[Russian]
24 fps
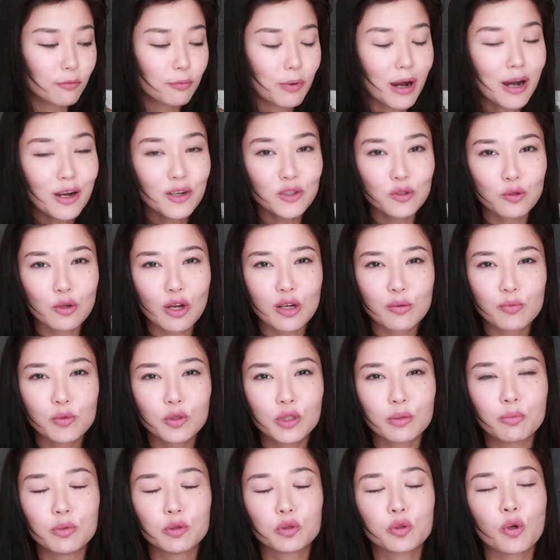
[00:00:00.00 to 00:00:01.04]
пахну, как
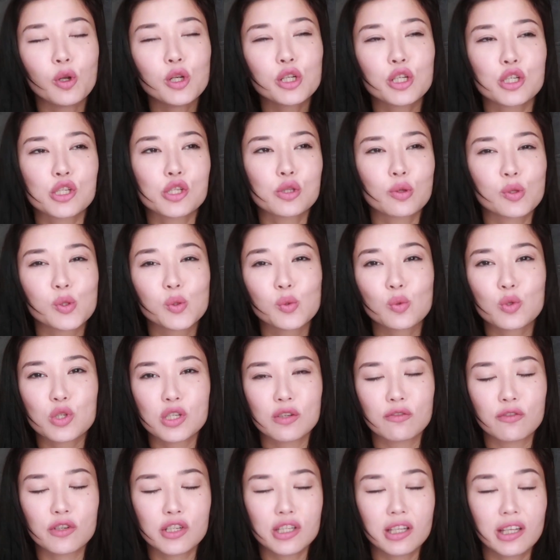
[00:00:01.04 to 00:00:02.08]
будто бы только что с
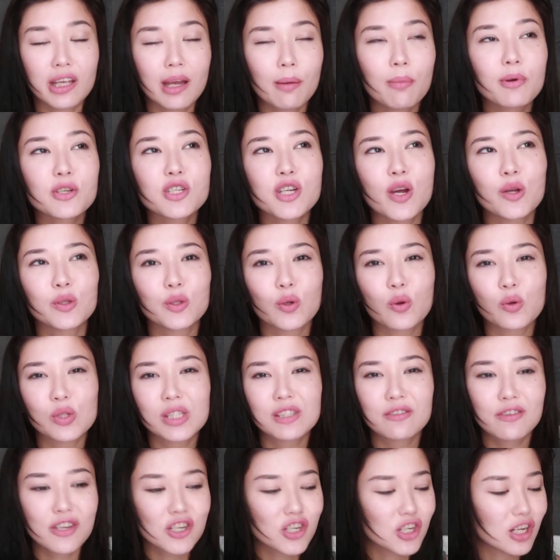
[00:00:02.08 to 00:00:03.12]
души вышла. Я обожаю такой
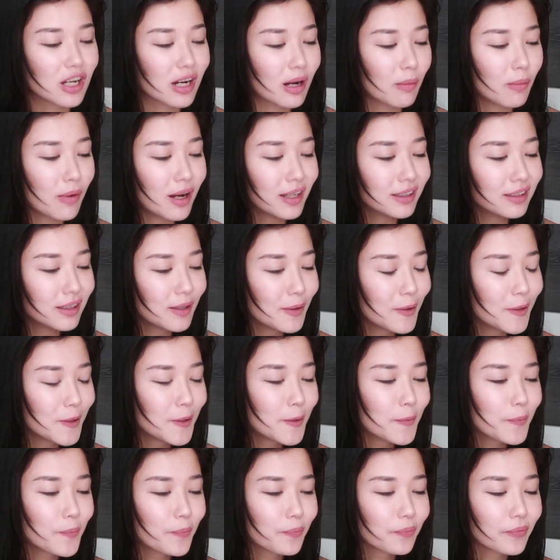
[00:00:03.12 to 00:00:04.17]
свежий аромат.
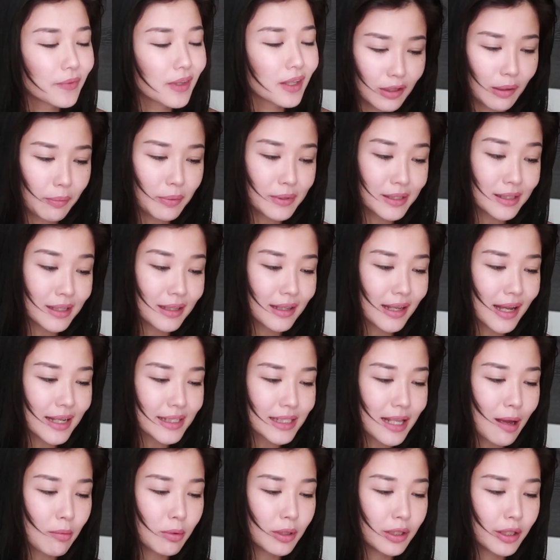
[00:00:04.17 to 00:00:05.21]
Написано для
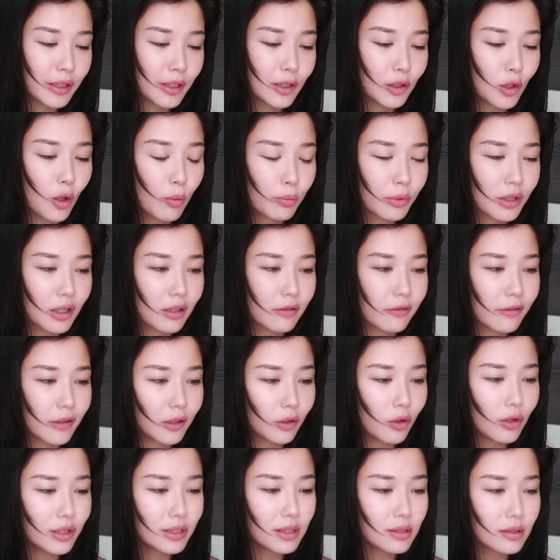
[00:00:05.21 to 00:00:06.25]
ослабленных и ломких
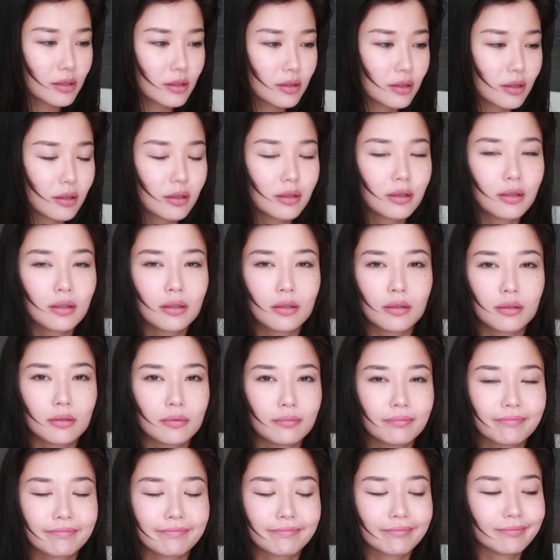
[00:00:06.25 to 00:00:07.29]
волос,
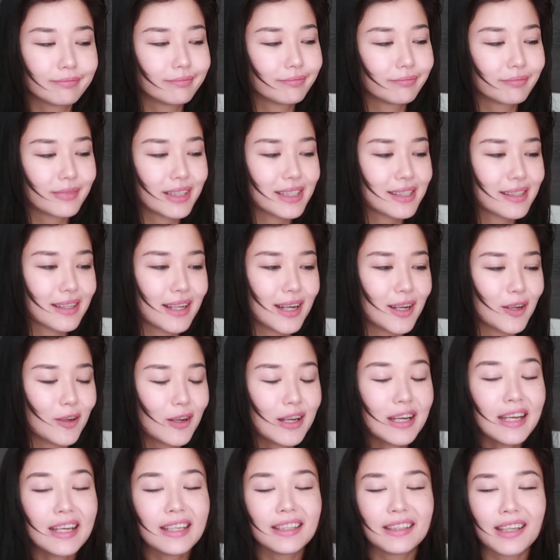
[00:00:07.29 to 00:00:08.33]
но не знаю.
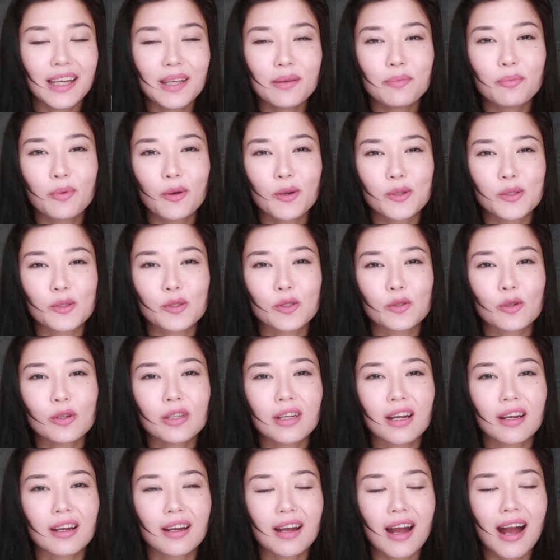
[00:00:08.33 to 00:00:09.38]
Я им пользуюсь
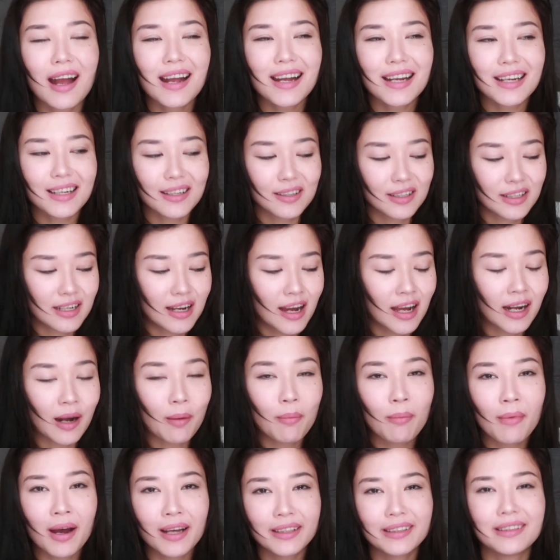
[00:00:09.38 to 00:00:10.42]
только как
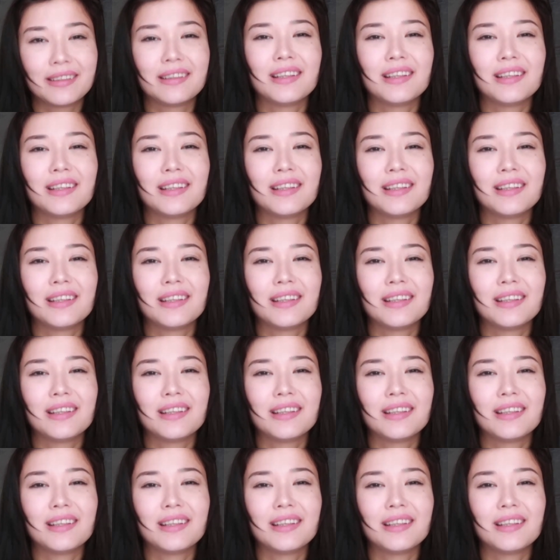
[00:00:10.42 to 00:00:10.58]
аромат